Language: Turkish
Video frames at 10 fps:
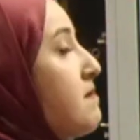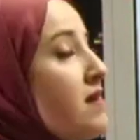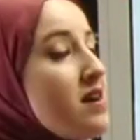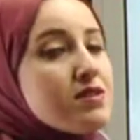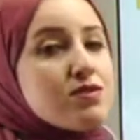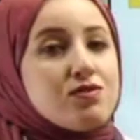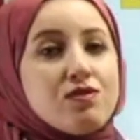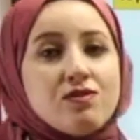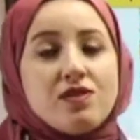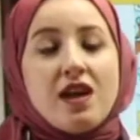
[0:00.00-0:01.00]
bazı
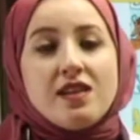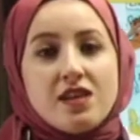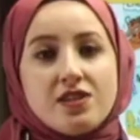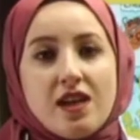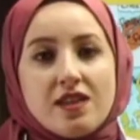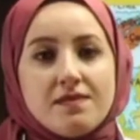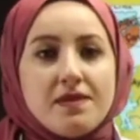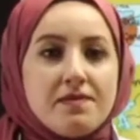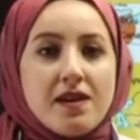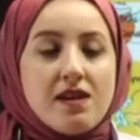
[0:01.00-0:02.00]
sorunlar yaşandı.
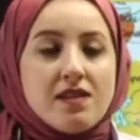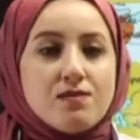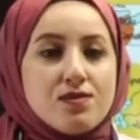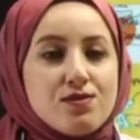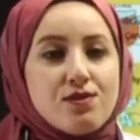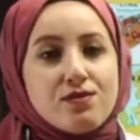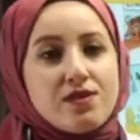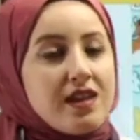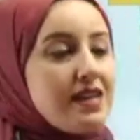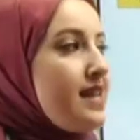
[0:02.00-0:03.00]
Bir bakalım bu sorunlar
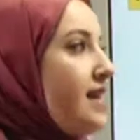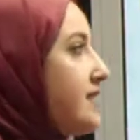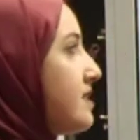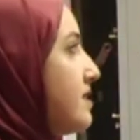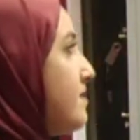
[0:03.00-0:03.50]
neler?